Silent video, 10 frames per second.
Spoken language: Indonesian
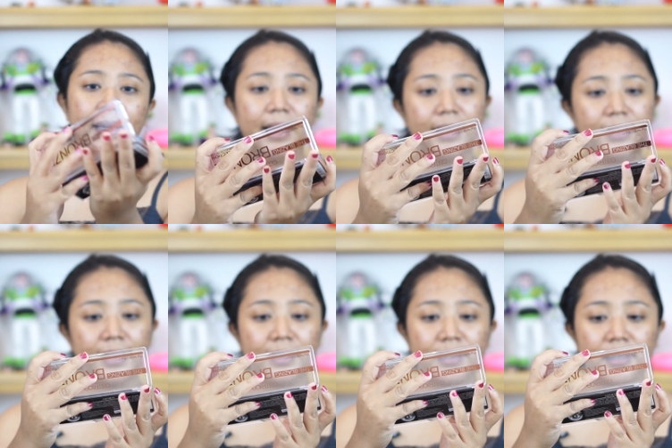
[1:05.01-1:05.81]
dan
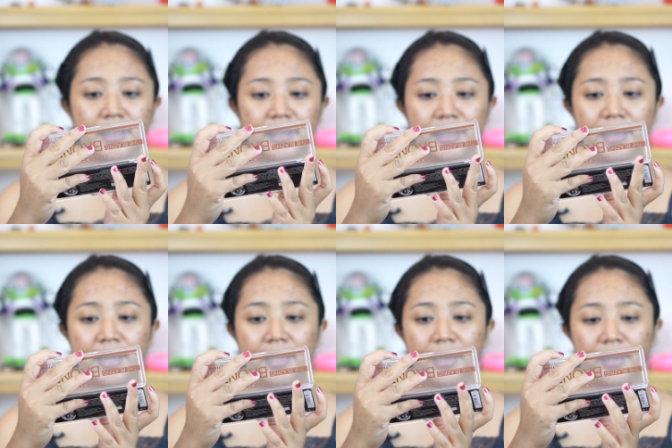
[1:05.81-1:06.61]
dia terdiri
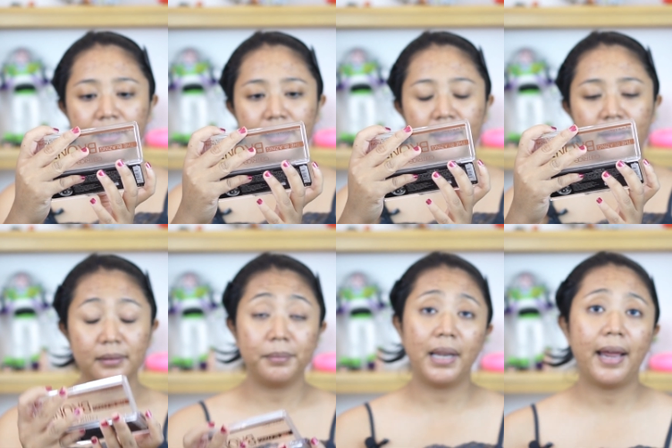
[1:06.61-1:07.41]
dari
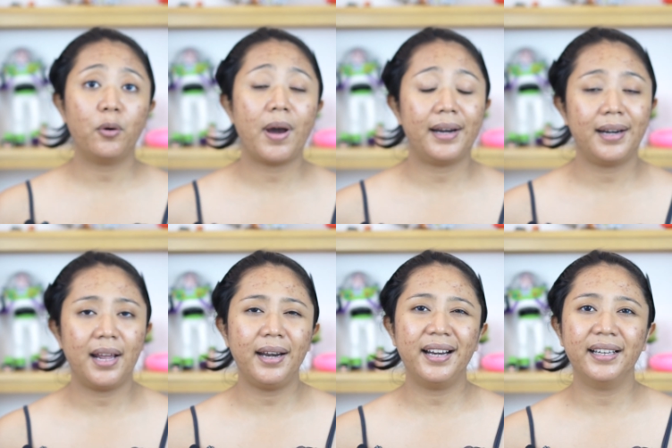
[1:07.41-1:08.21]
9
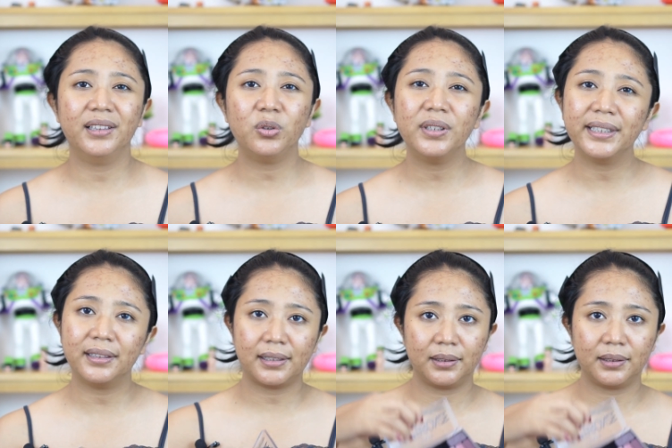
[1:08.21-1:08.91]
warna dan ini tuh glitter